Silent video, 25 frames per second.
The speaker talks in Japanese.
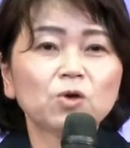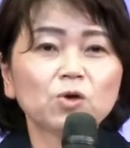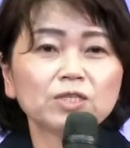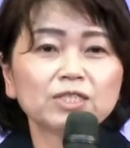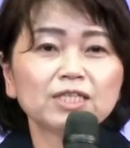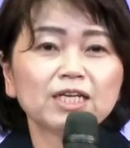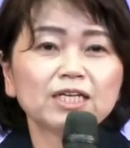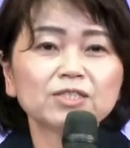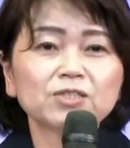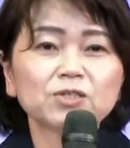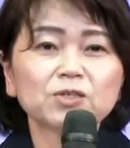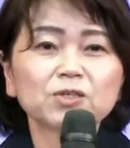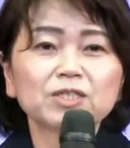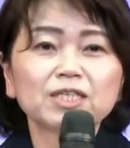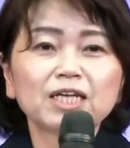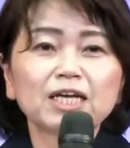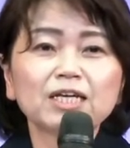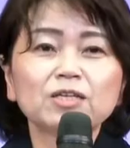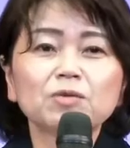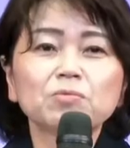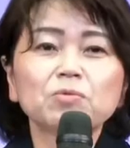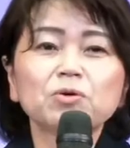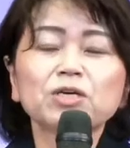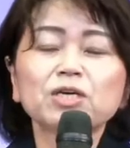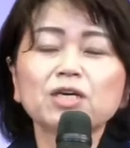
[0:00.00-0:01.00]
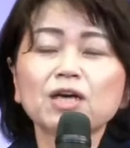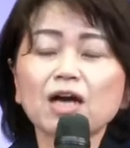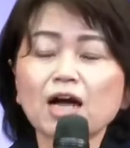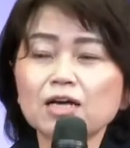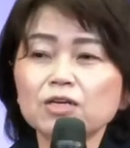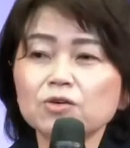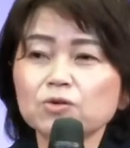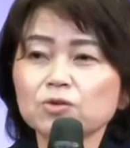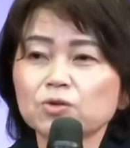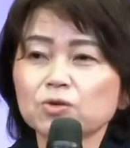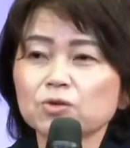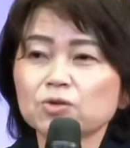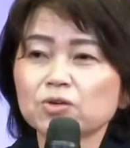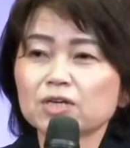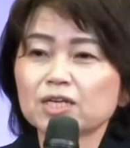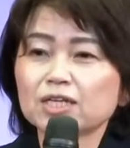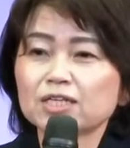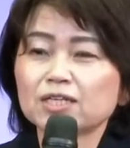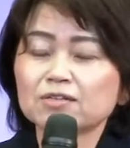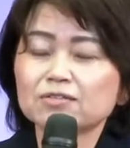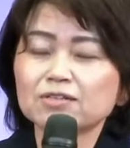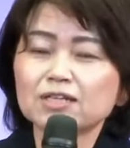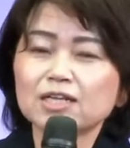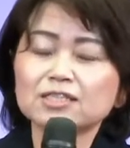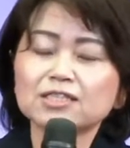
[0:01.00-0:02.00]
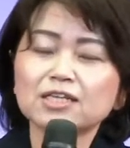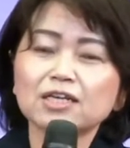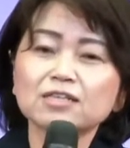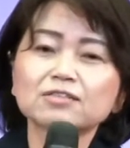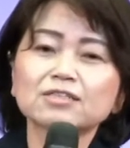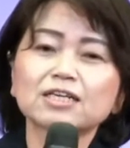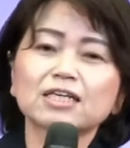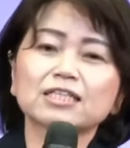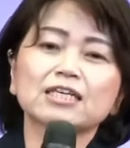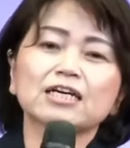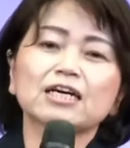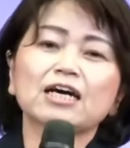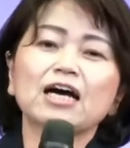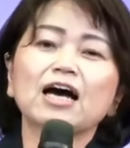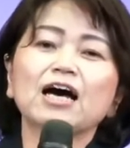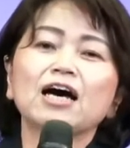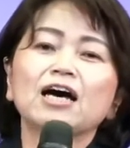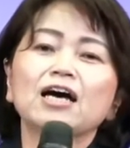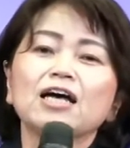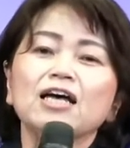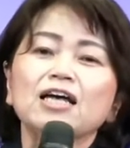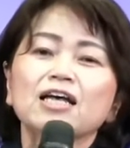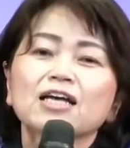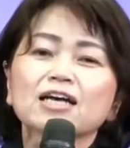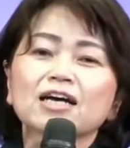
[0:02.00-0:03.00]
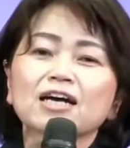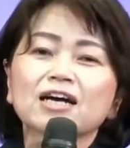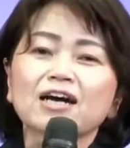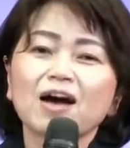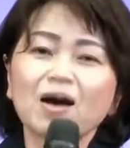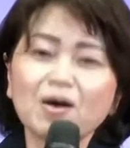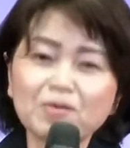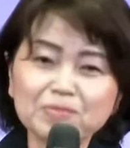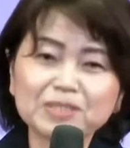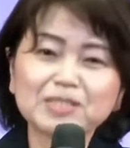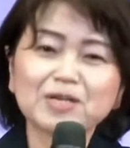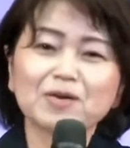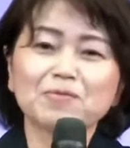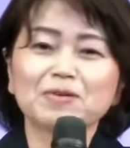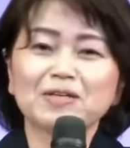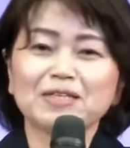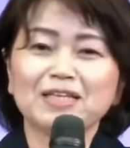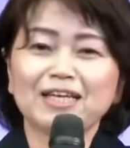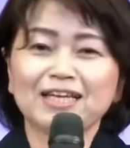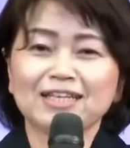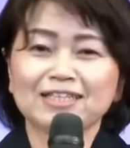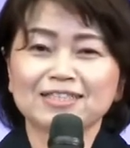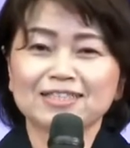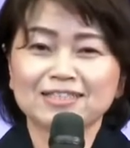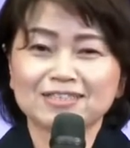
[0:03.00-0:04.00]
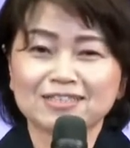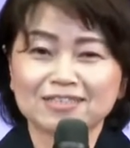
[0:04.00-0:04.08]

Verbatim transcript: どんな状態でも光を届けてくださる方が神様です。